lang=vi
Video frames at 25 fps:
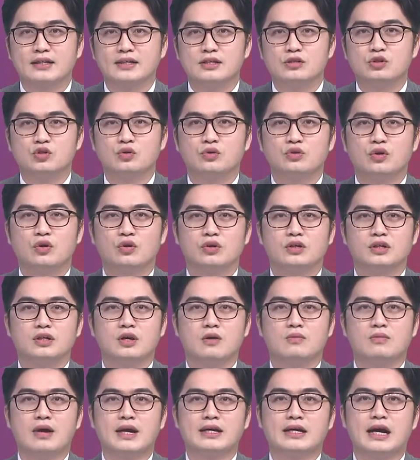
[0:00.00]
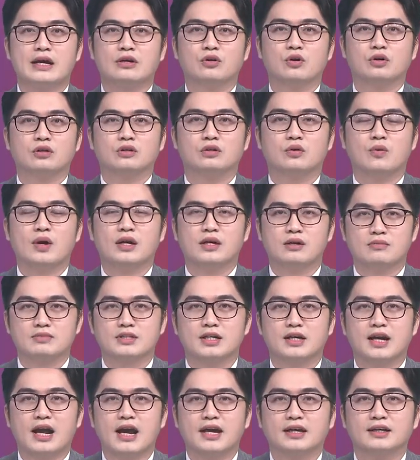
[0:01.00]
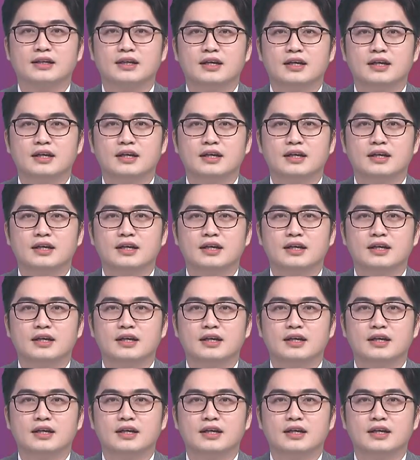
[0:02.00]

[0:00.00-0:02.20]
Du Nội, Đông Anh, Hà Nội hoạt động trở lại,